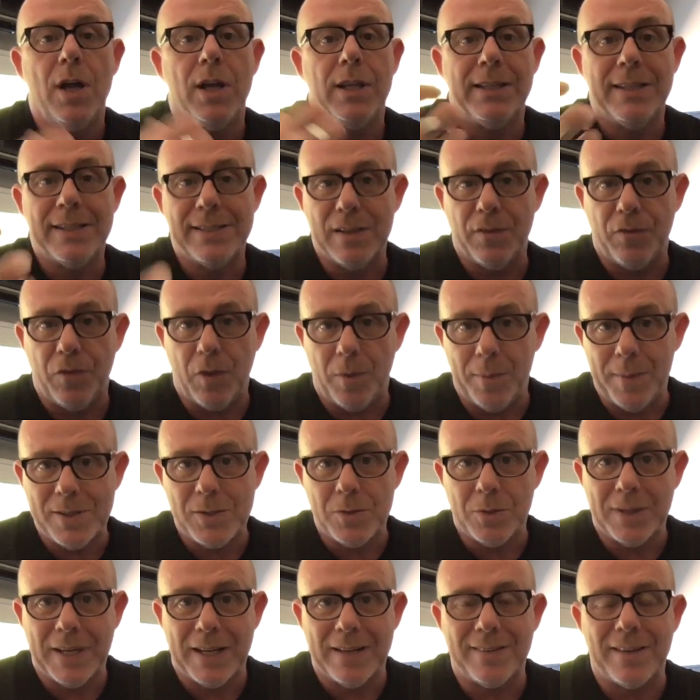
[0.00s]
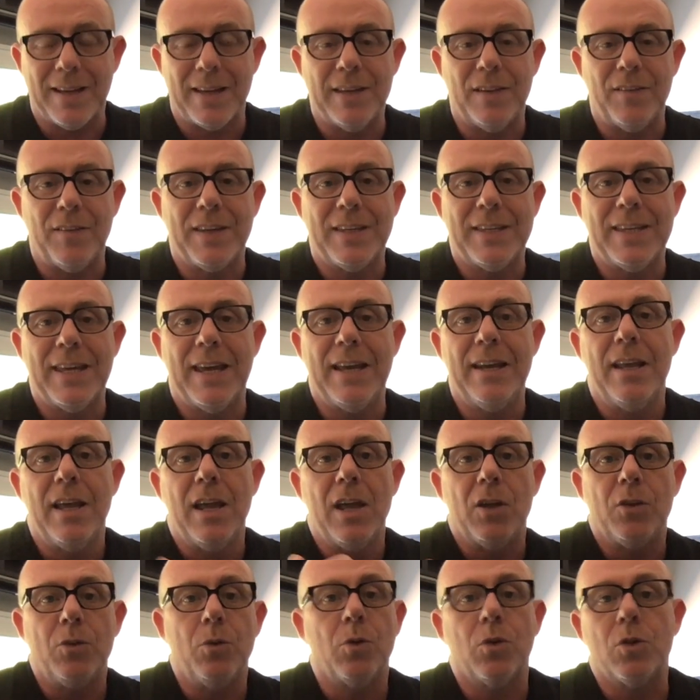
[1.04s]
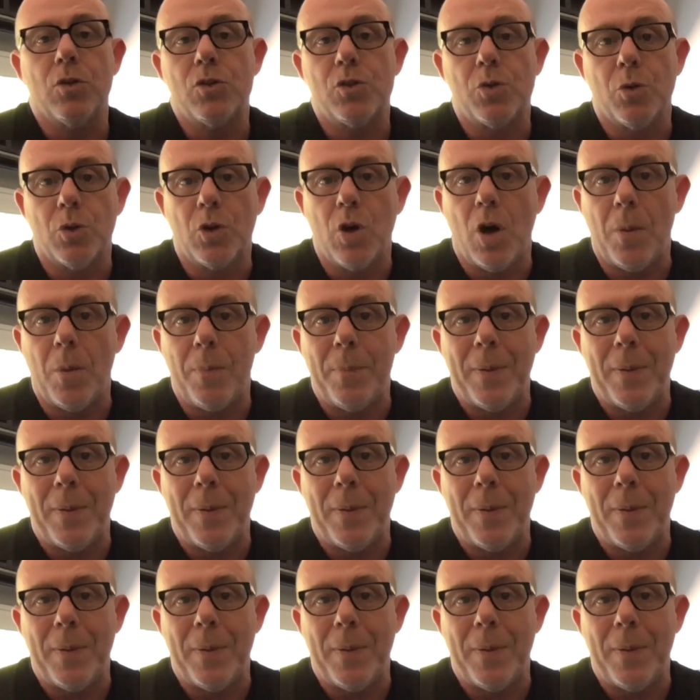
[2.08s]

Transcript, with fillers: des informations qu'elle traîne avec elle. Donc son corps,